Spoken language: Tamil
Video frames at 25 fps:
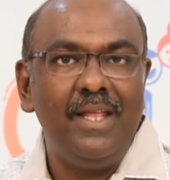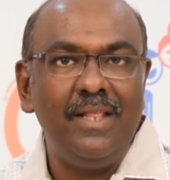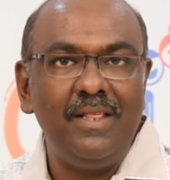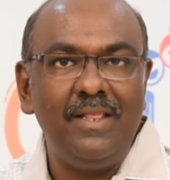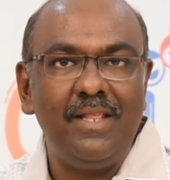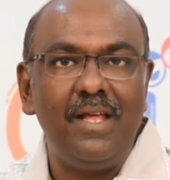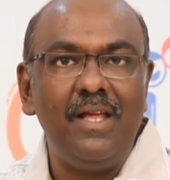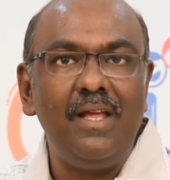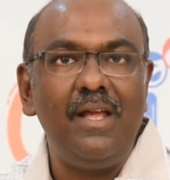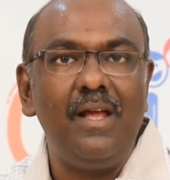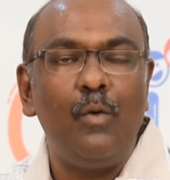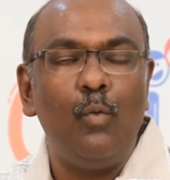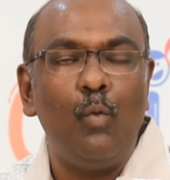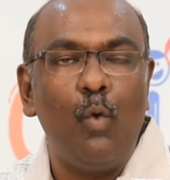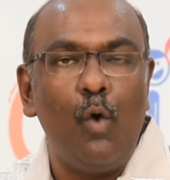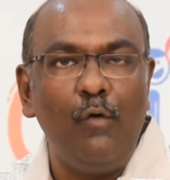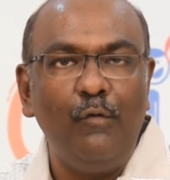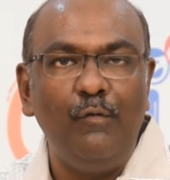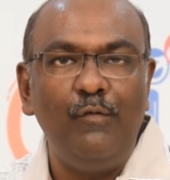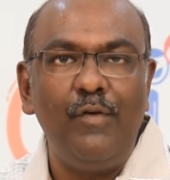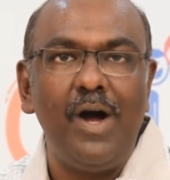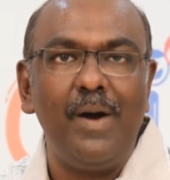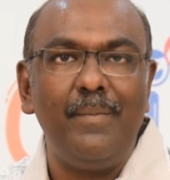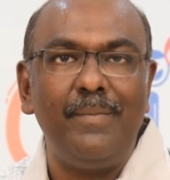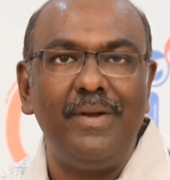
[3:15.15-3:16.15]
இந்த
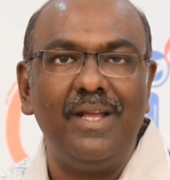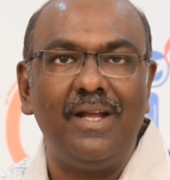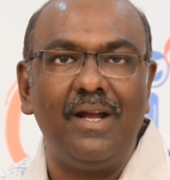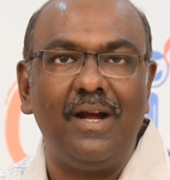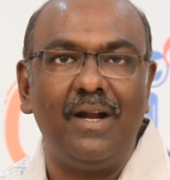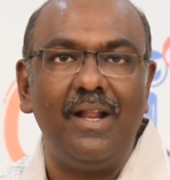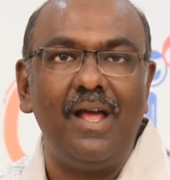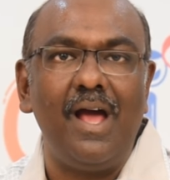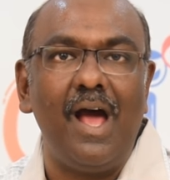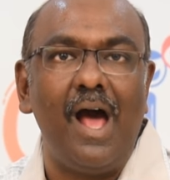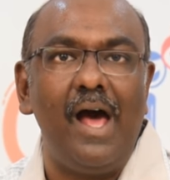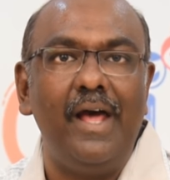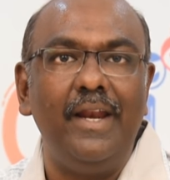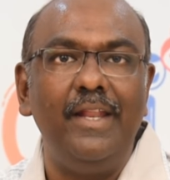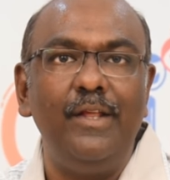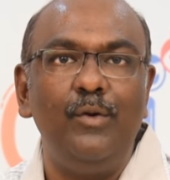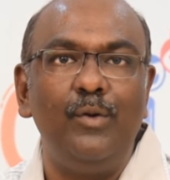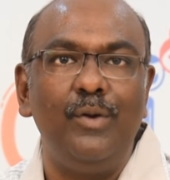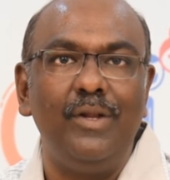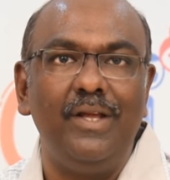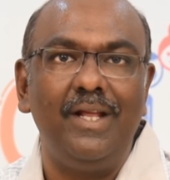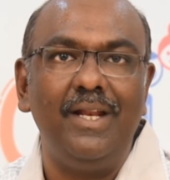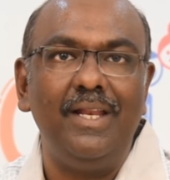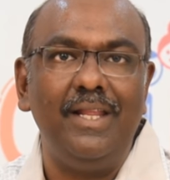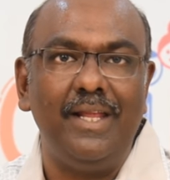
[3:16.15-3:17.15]
ஒவ்வாமைக்கான
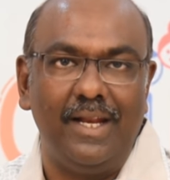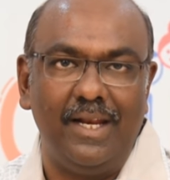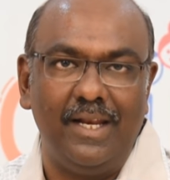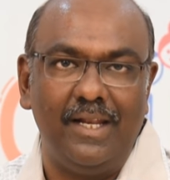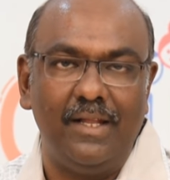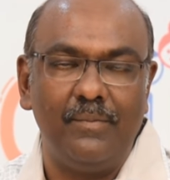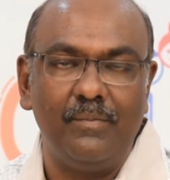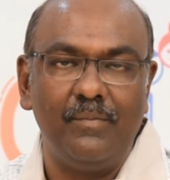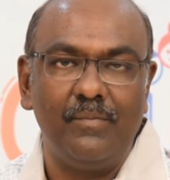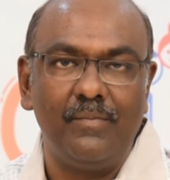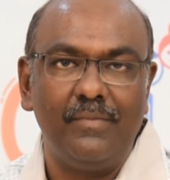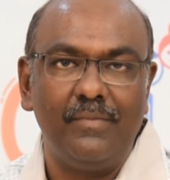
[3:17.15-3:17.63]
அறிகுறிகள் என்ன